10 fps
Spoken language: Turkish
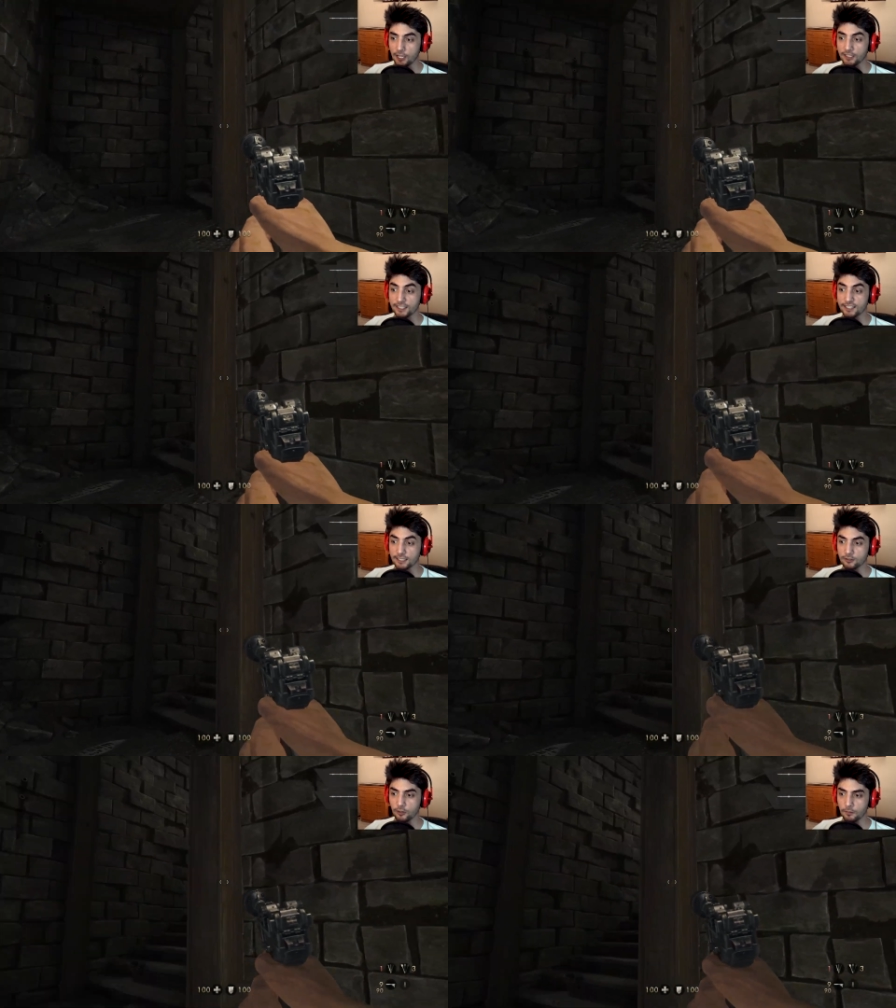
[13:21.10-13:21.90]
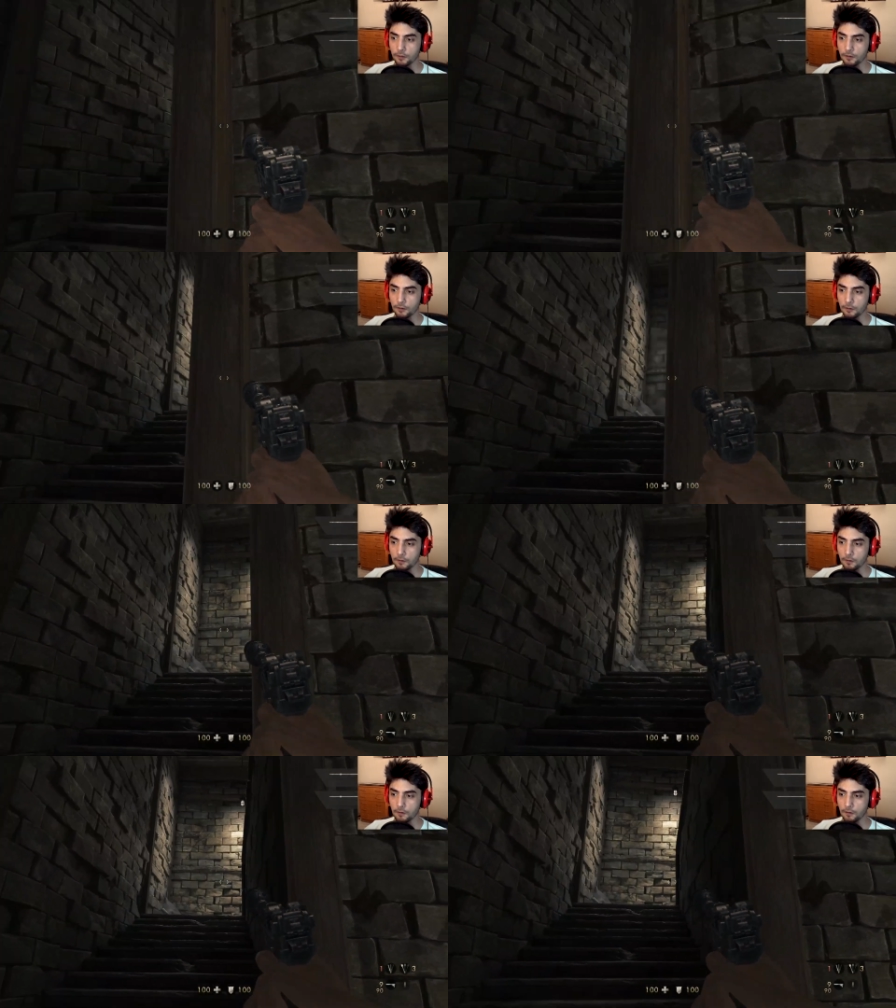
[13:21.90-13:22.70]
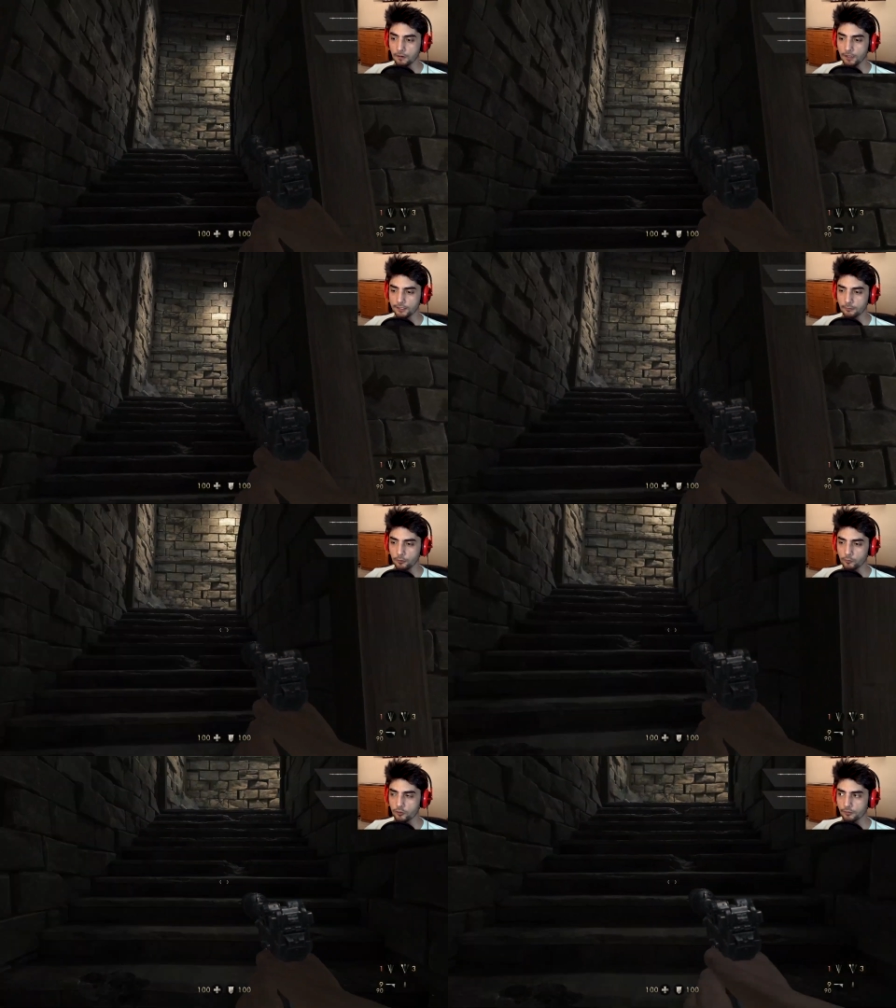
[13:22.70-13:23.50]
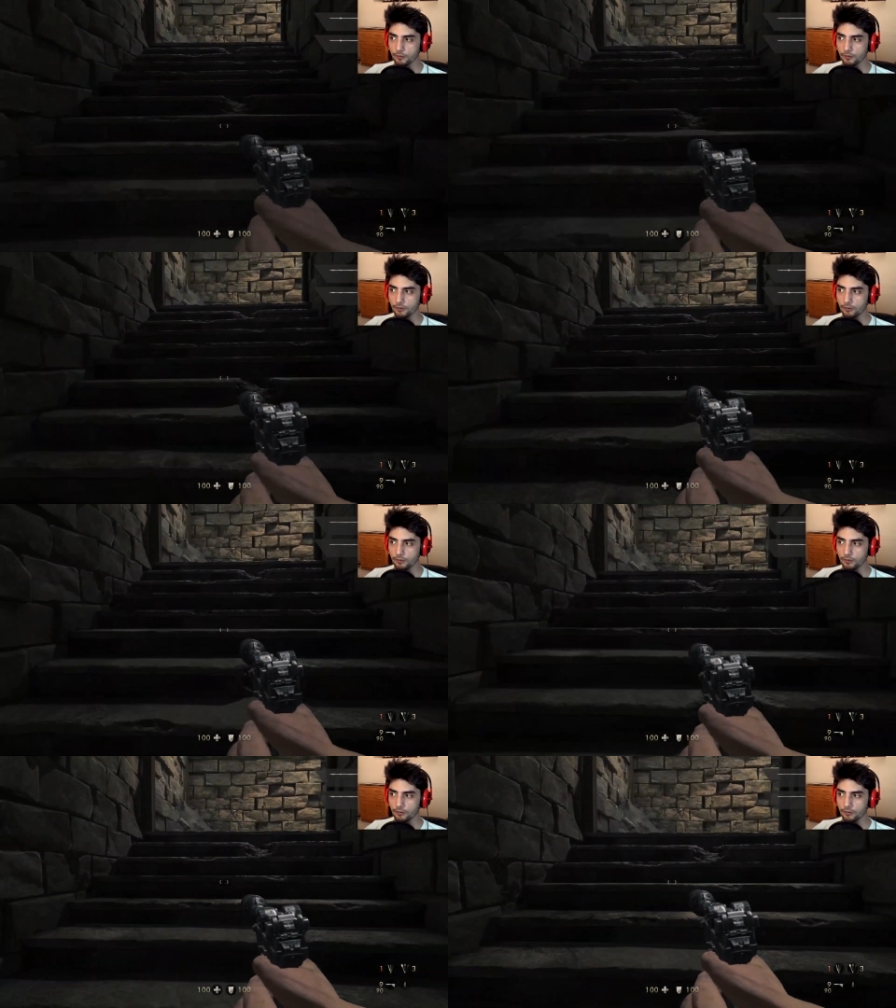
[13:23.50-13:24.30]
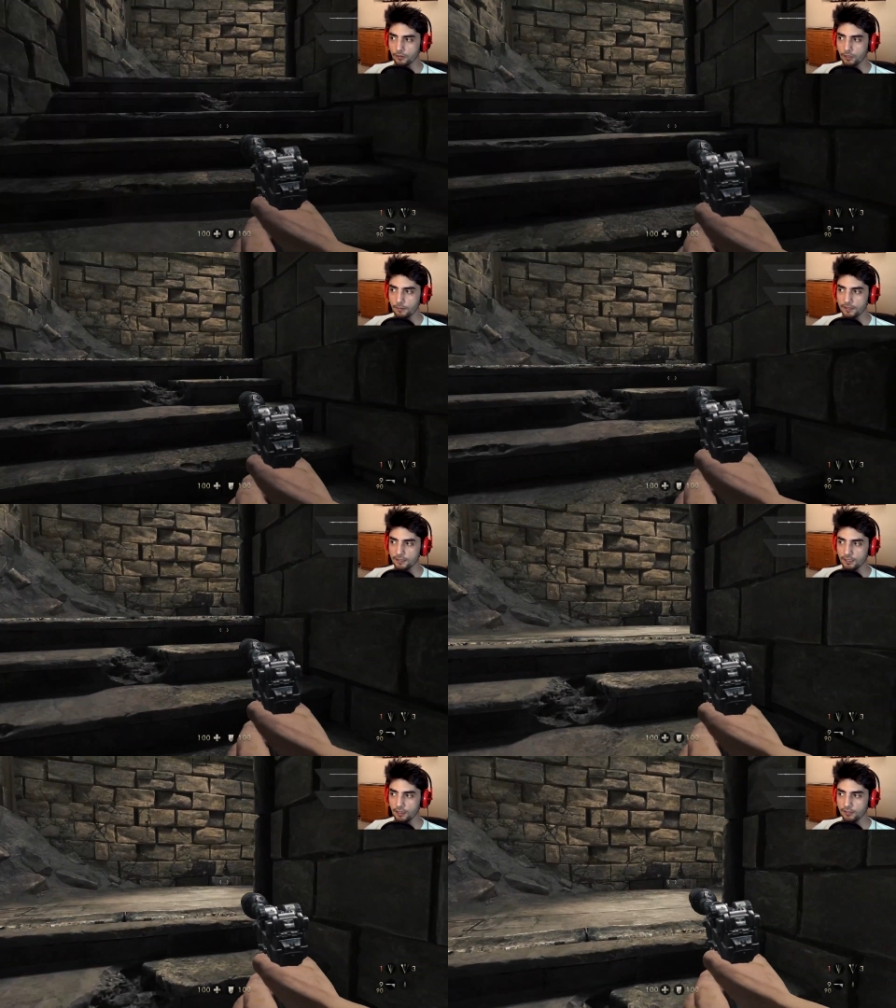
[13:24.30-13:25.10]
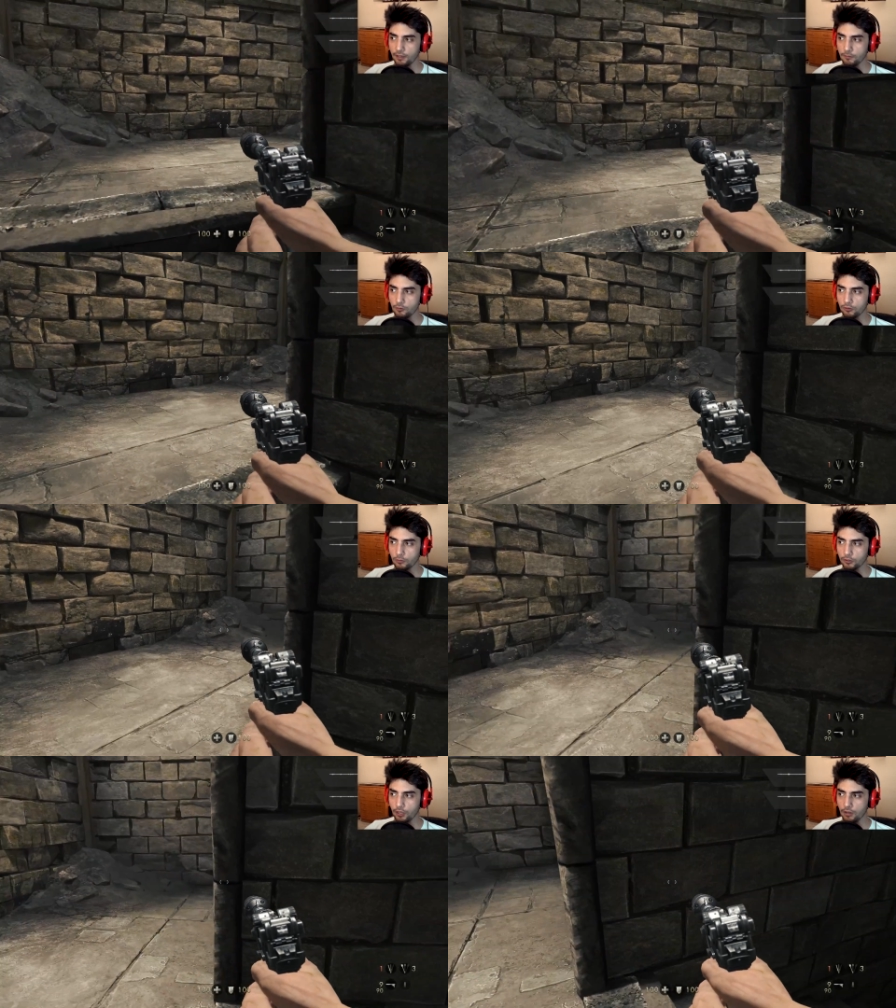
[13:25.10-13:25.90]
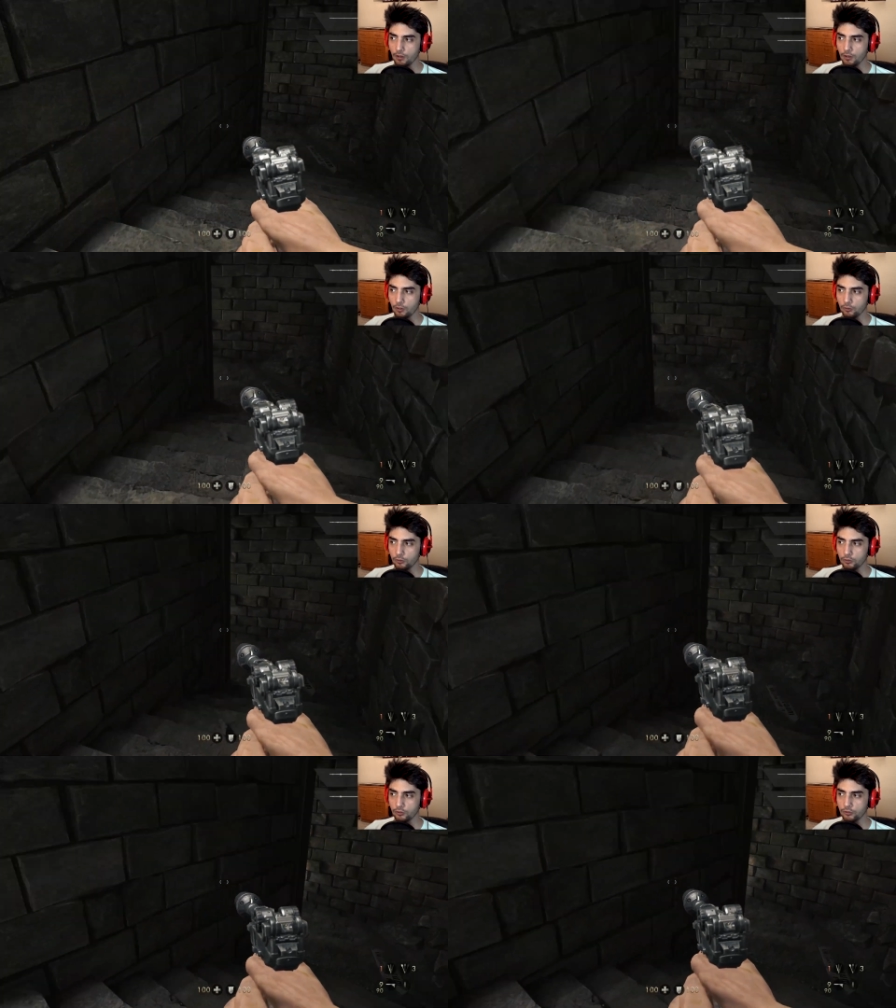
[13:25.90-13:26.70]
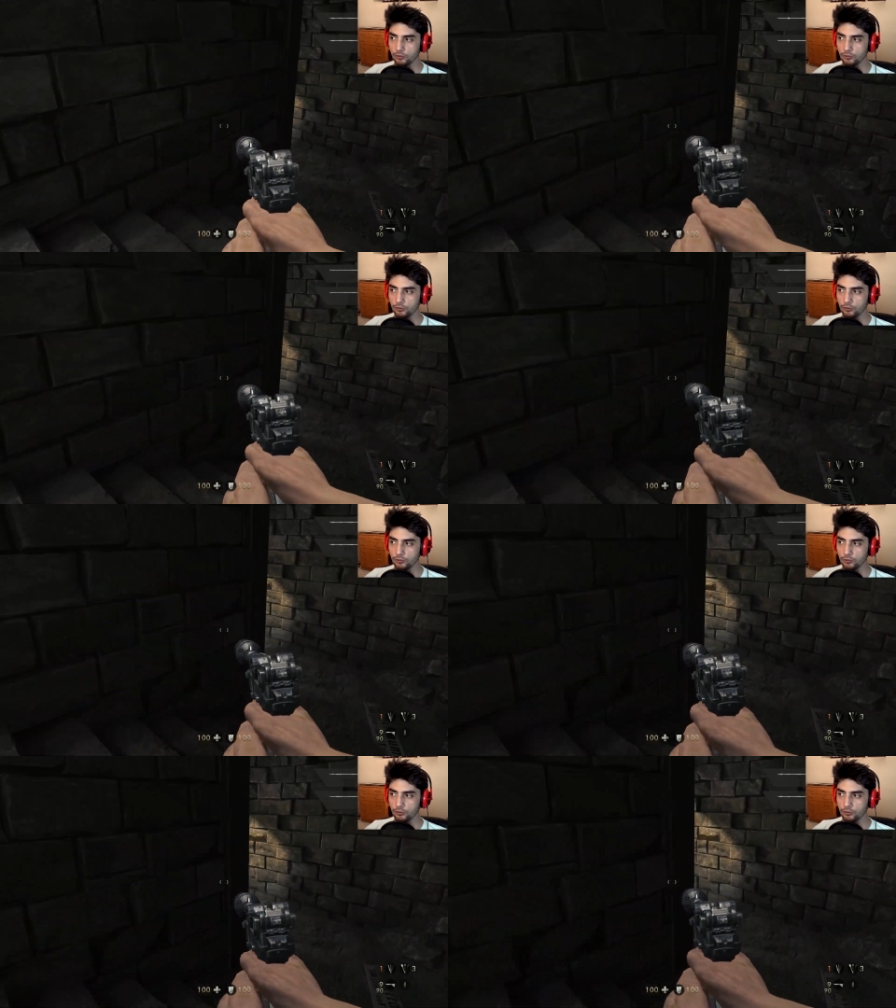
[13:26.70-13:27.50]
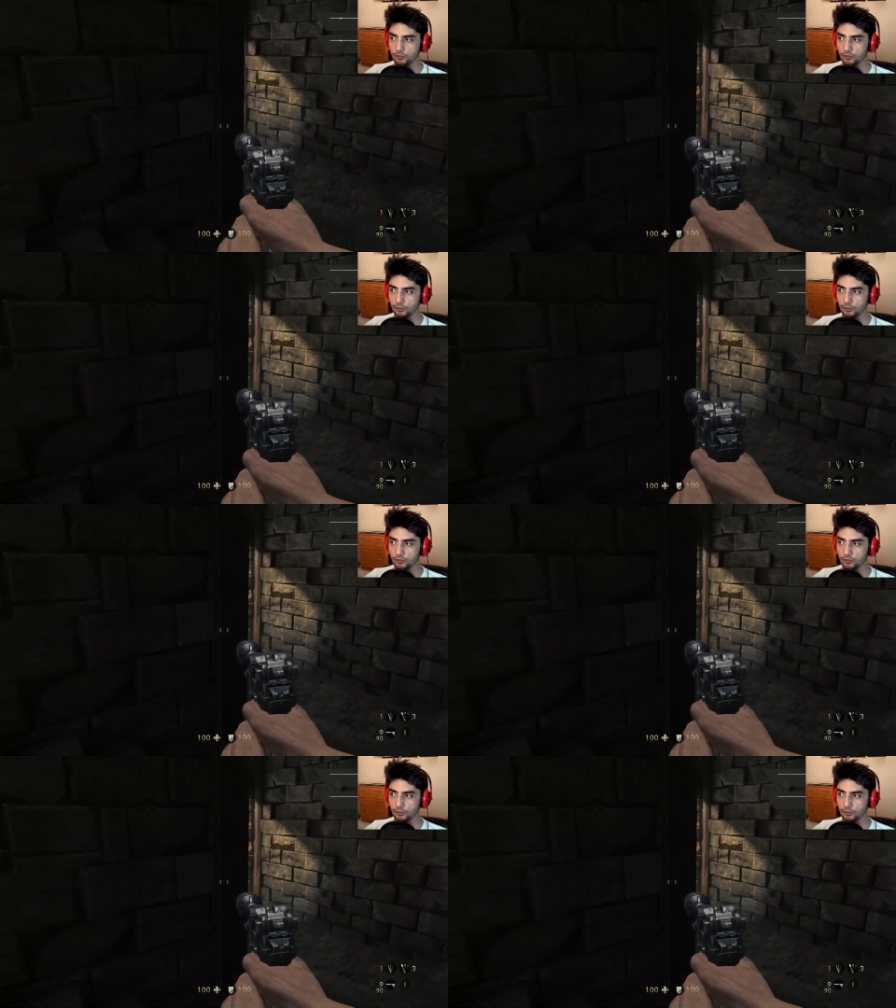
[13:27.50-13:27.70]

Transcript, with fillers: Ses kasıyor. Kasmıyormuş. E ben sanki adam gördüm orada. Dur dur dur dur dur dur.